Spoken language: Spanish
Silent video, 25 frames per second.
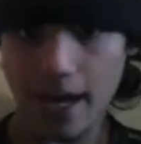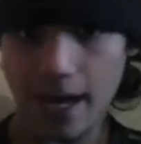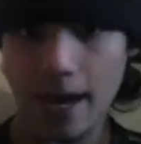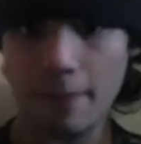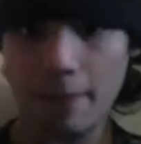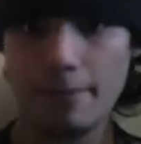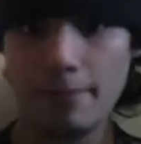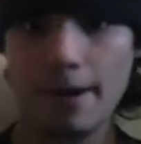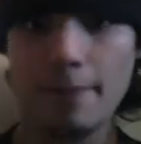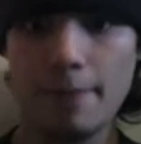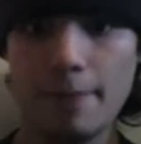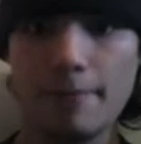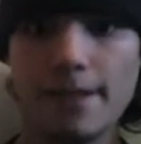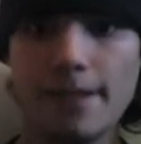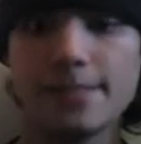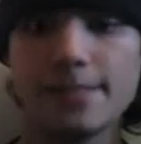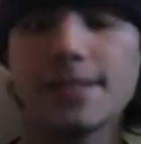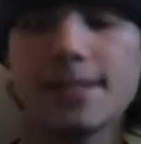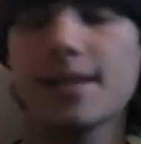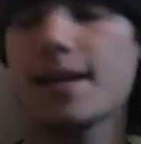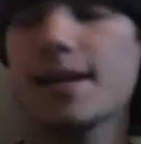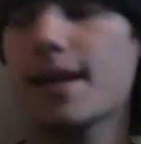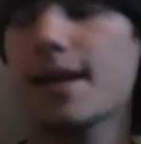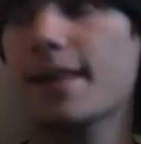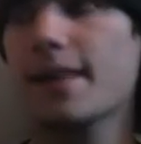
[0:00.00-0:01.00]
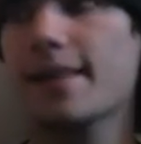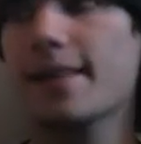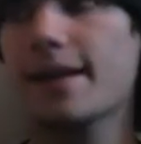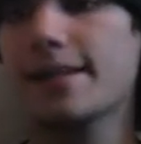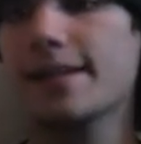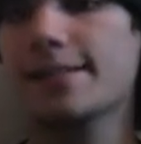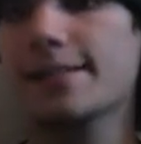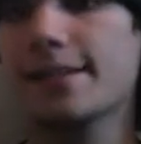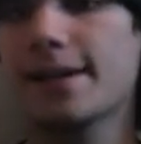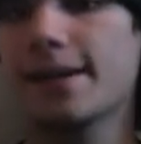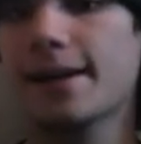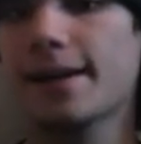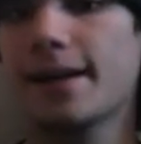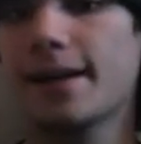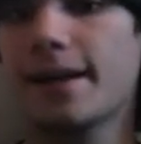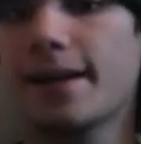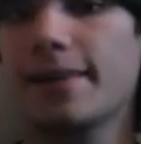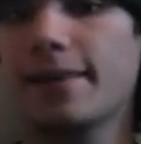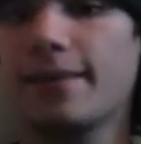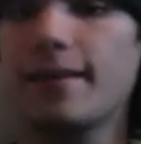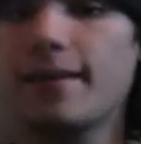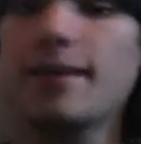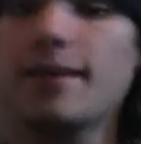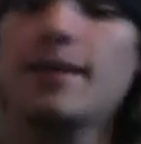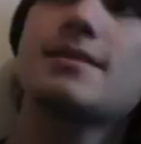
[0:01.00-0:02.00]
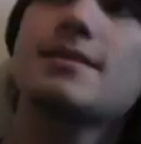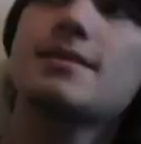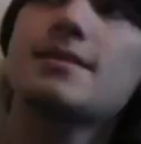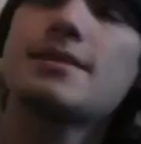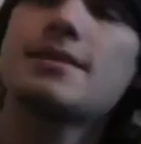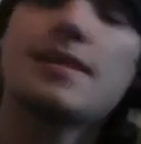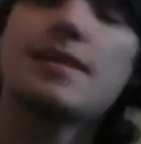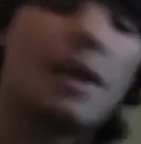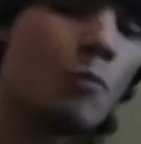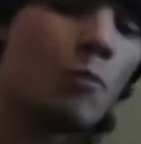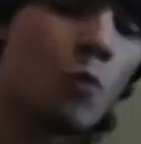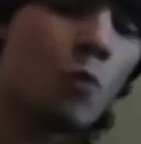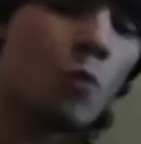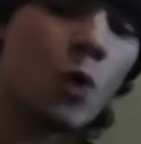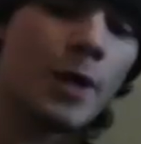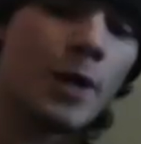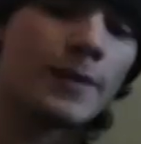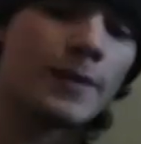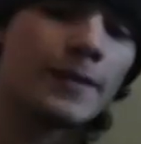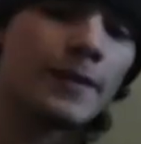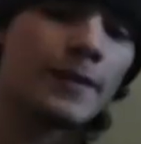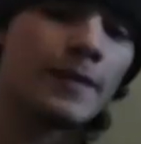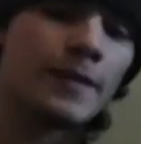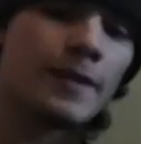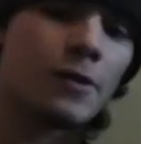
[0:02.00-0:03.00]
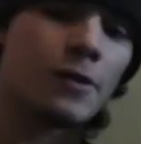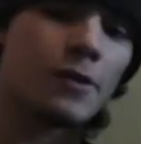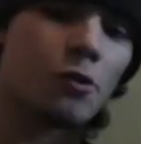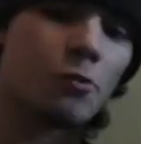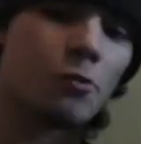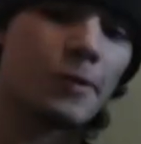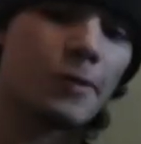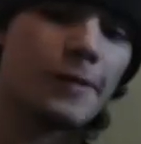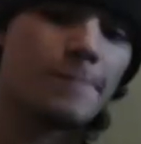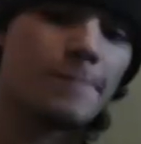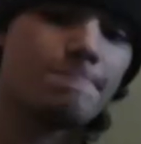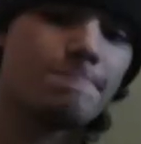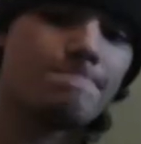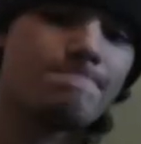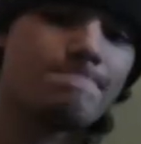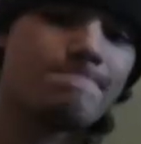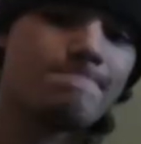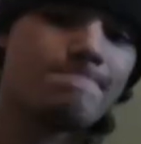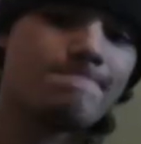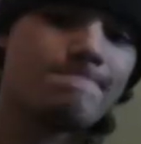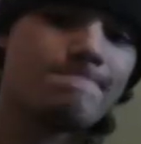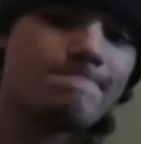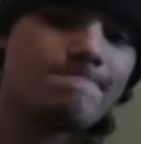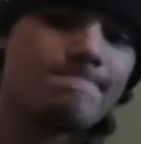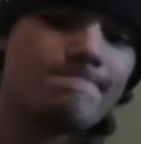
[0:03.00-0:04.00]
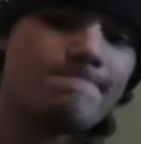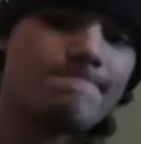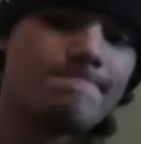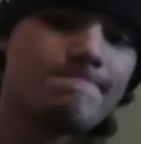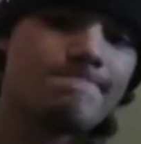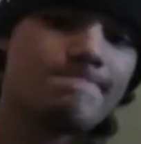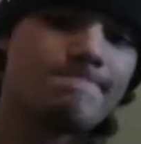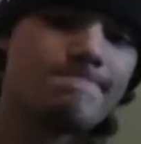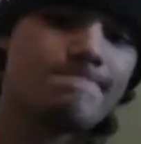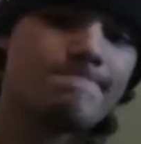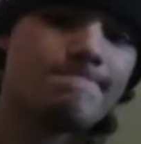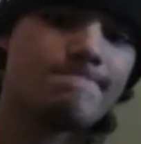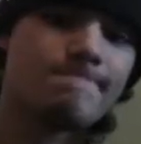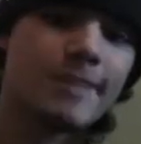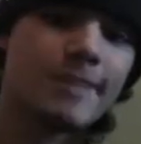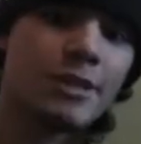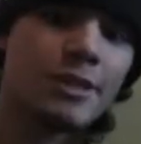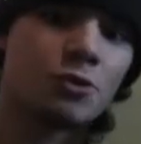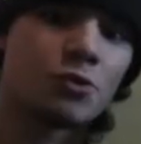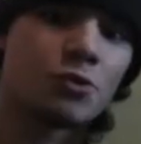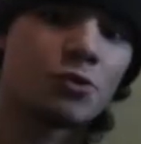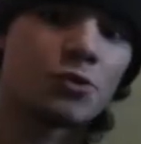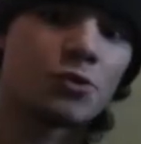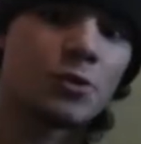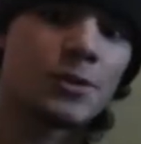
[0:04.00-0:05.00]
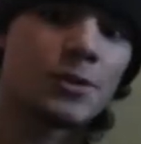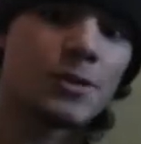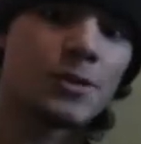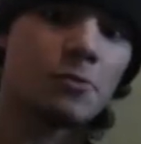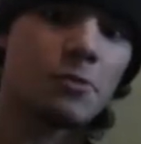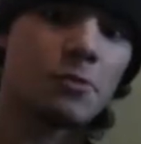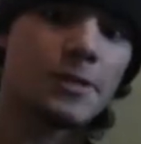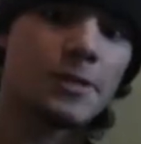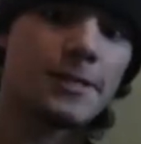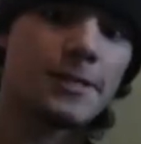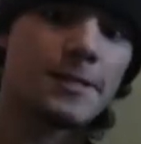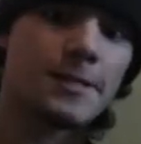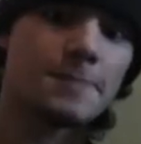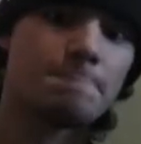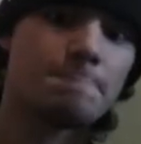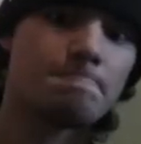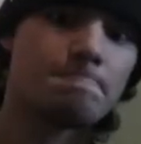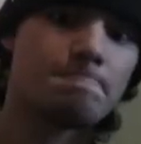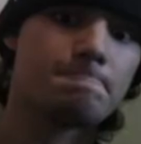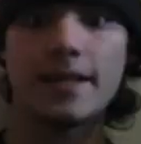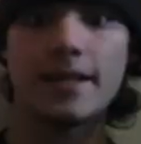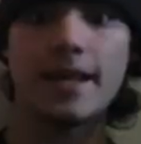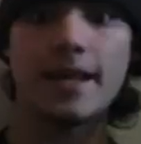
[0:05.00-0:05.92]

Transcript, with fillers: Habla más que nada acerca de la muerte de Robin y sus consecuencias.